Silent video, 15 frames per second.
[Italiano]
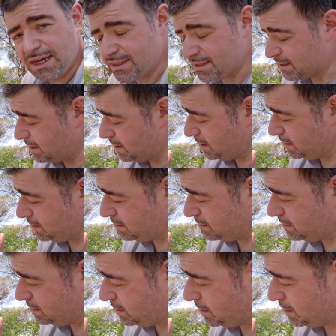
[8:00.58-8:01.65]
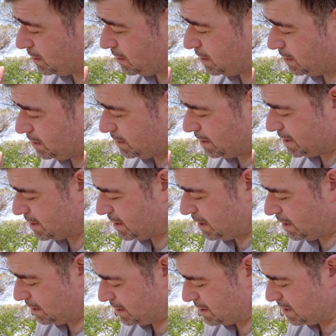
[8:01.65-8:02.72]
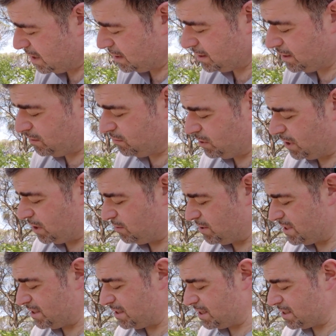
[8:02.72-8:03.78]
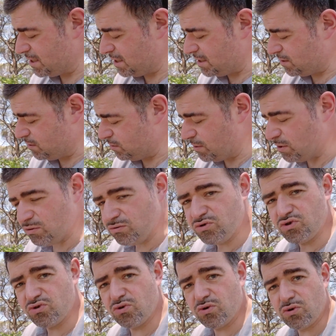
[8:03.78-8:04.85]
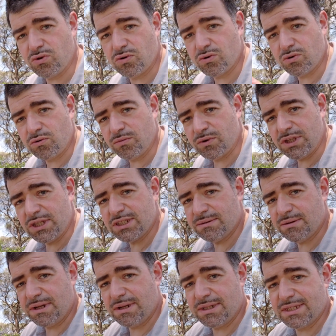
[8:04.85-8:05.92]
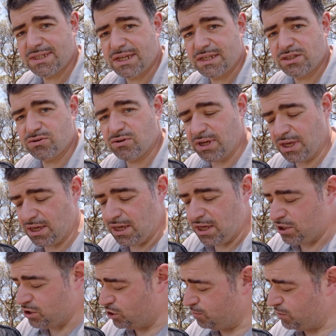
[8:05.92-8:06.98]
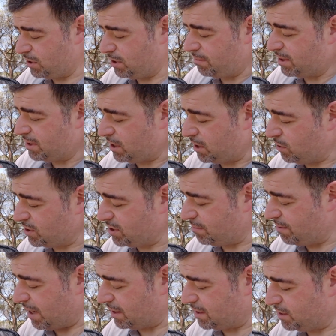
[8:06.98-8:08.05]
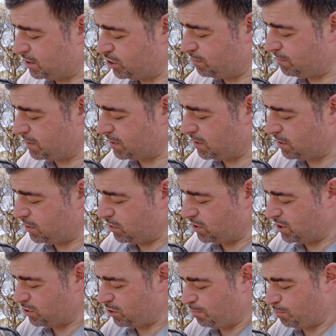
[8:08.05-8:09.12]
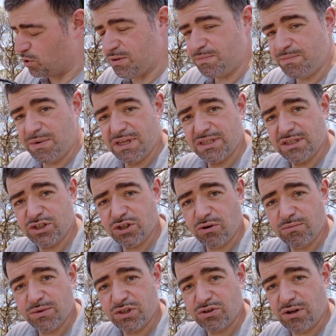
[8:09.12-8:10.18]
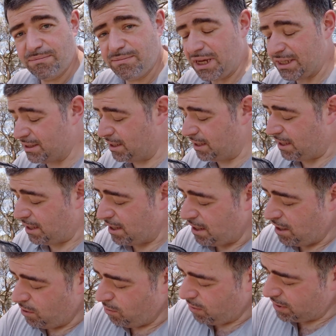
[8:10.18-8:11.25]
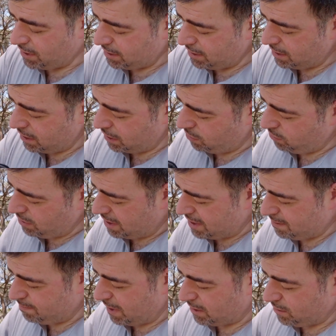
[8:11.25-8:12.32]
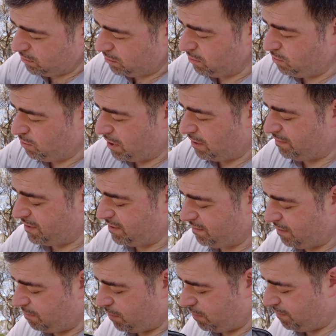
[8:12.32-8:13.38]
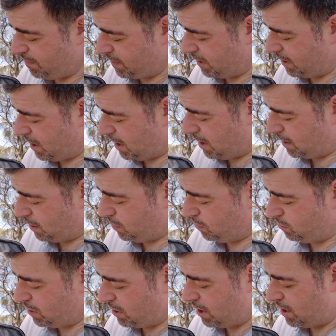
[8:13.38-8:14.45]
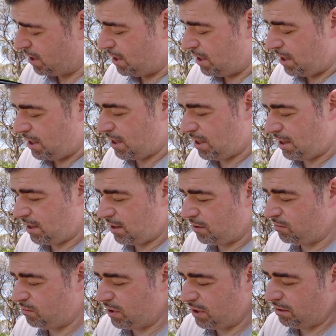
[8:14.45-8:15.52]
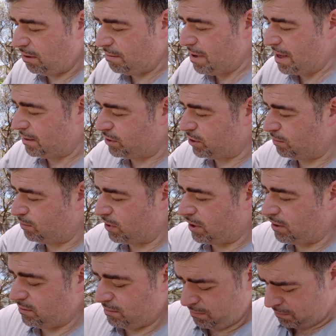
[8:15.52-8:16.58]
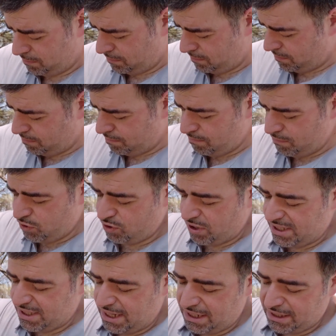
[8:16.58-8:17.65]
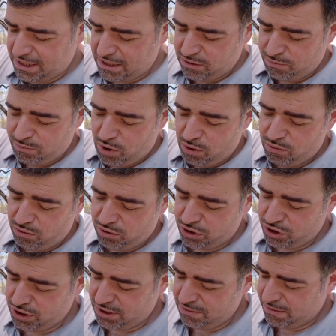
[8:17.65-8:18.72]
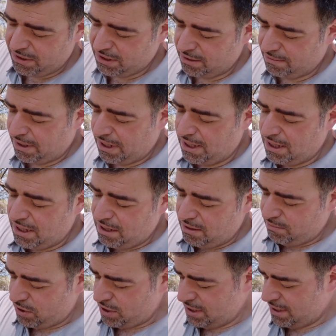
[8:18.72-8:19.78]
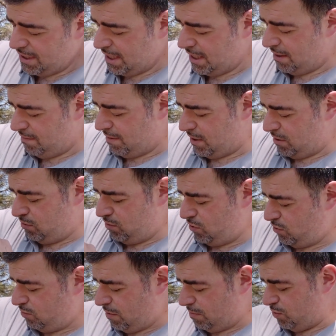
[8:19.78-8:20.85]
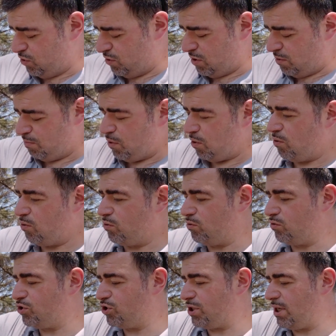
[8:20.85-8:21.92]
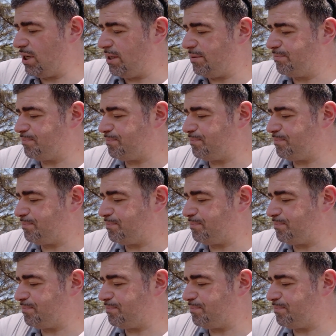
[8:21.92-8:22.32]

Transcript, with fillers: tasche, taschine, taschette. Devo dire queste tasche secondo me non sono comodissime nel senso che ci potete mettere cose piatte. Se ci mettete cose troppo spesse, ci cioè avevo messo le batterie, quando andate a chiudere sbattono qui e si fa un po' fatica a chiudere. Eh, quindi vabbè, diciamo che mh, mm, bisogna stare attenti un po' a quello che ci si mette, ma poi gli zaini vanno, insomma, bisogna un po' conoscerli